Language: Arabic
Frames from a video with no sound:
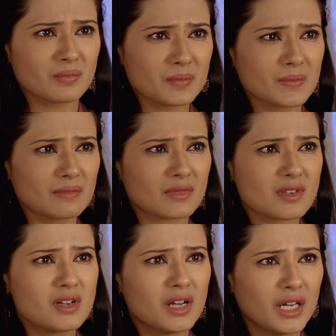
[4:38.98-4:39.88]
ورح يضل
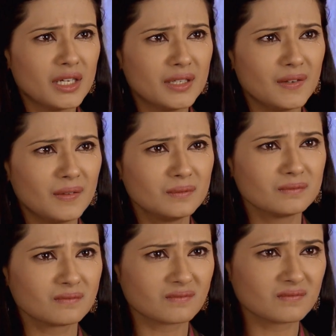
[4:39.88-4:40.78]
هيك على طول
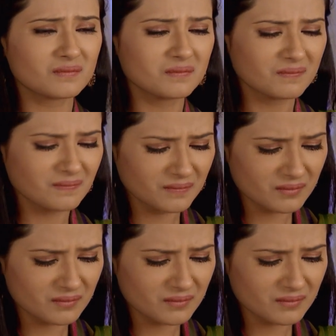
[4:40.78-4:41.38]
فهمتي علي يا